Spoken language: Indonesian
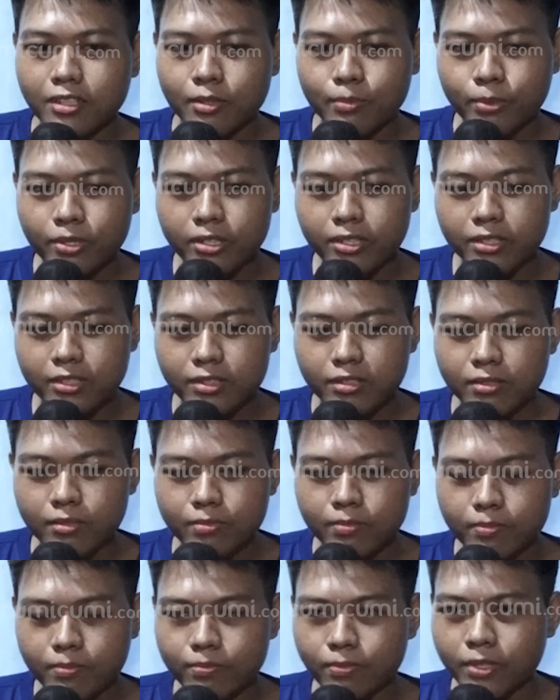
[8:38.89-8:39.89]
tapi
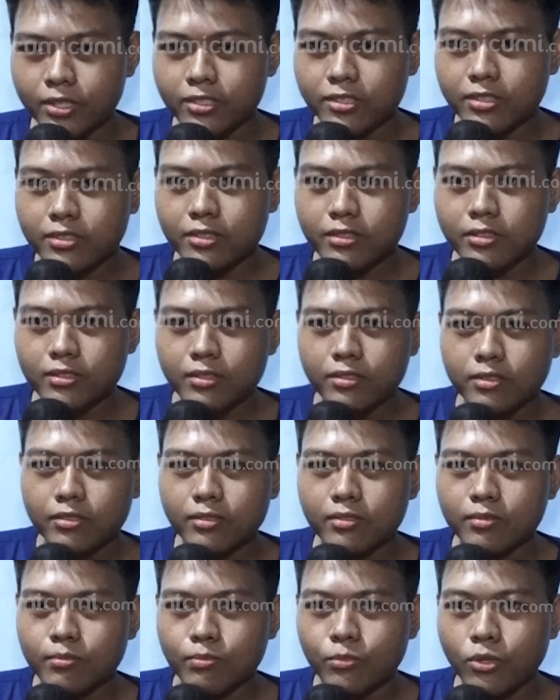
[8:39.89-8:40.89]
pas
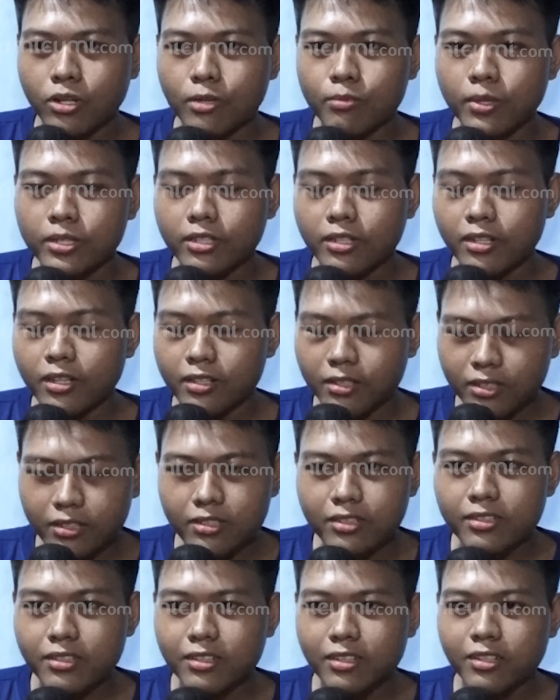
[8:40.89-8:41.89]
buka mata lagi
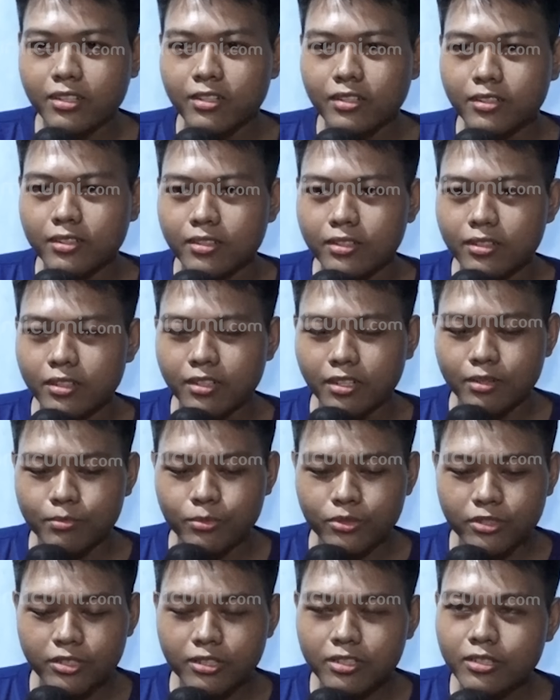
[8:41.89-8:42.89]

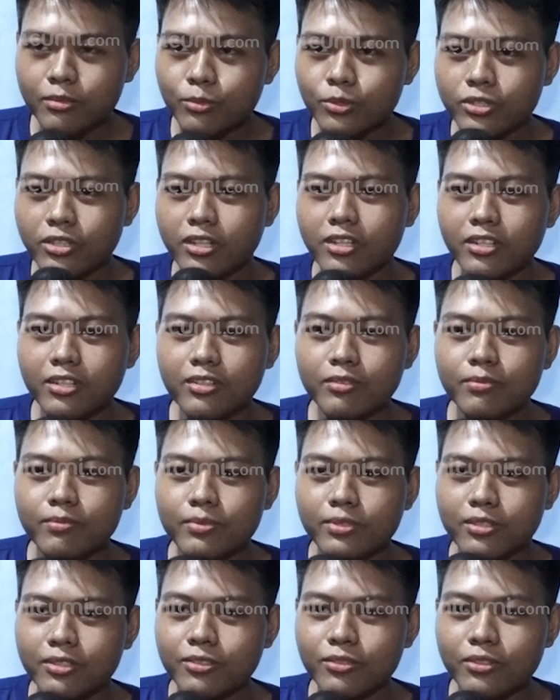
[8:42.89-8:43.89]
alhamdulillah nemu jalan
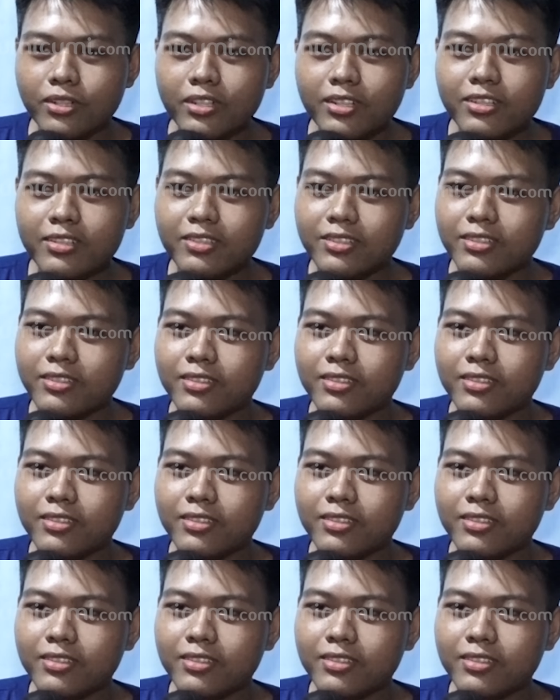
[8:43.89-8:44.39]
bisa keluar